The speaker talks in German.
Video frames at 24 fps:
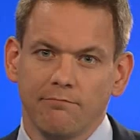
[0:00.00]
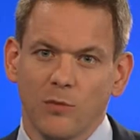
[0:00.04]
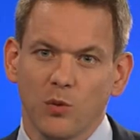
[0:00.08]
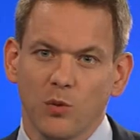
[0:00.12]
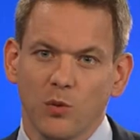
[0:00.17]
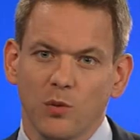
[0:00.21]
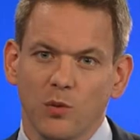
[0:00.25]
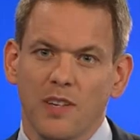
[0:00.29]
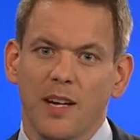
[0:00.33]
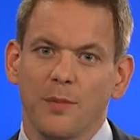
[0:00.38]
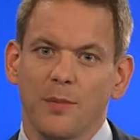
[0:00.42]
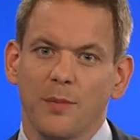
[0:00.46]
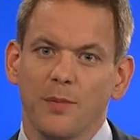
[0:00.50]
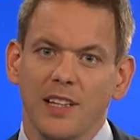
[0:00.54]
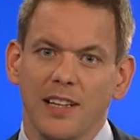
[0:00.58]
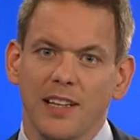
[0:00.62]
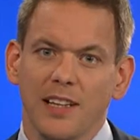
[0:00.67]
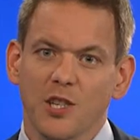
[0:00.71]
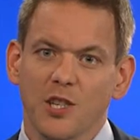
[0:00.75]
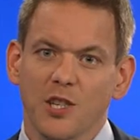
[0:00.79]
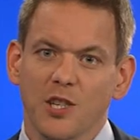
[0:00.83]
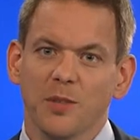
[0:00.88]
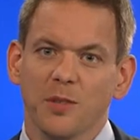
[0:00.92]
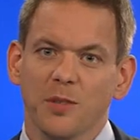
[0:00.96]
und Armin
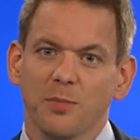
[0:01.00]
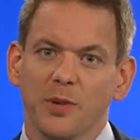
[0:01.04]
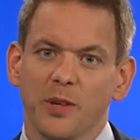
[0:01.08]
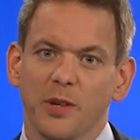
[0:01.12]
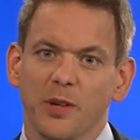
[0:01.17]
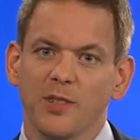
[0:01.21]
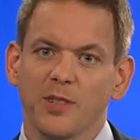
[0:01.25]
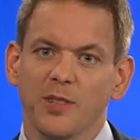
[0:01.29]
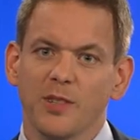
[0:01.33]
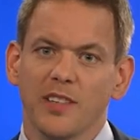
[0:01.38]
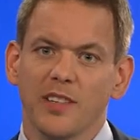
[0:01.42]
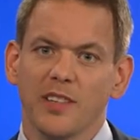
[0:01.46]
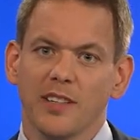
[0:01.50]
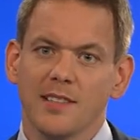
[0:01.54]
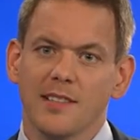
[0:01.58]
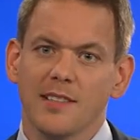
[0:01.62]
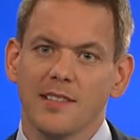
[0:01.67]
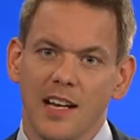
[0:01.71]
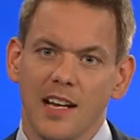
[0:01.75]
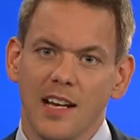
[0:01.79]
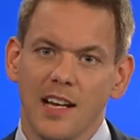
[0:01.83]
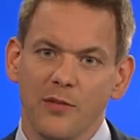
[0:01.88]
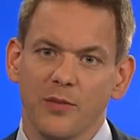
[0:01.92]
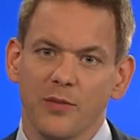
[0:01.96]
Laschet begrüße ich jetzt
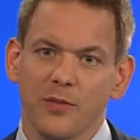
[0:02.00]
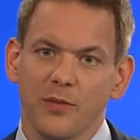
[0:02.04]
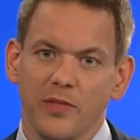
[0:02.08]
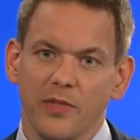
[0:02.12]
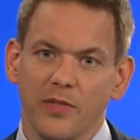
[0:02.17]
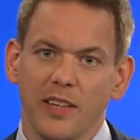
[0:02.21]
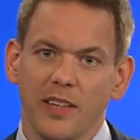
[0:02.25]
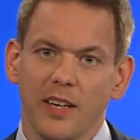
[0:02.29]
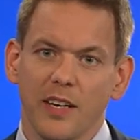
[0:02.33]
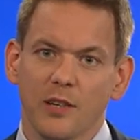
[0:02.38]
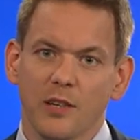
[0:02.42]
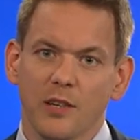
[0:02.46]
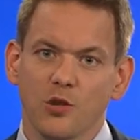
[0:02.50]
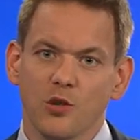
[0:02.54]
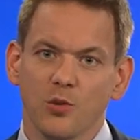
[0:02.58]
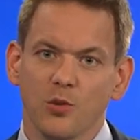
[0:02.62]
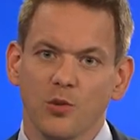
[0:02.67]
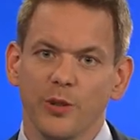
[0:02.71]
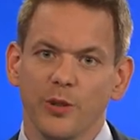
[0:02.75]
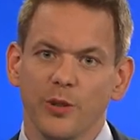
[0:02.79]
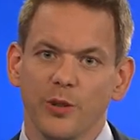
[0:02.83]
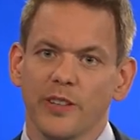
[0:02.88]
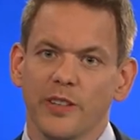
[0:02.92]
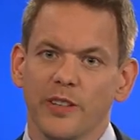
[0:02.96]
live im
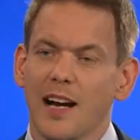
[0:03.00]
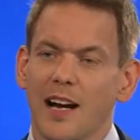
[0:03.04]
WDR-Studio in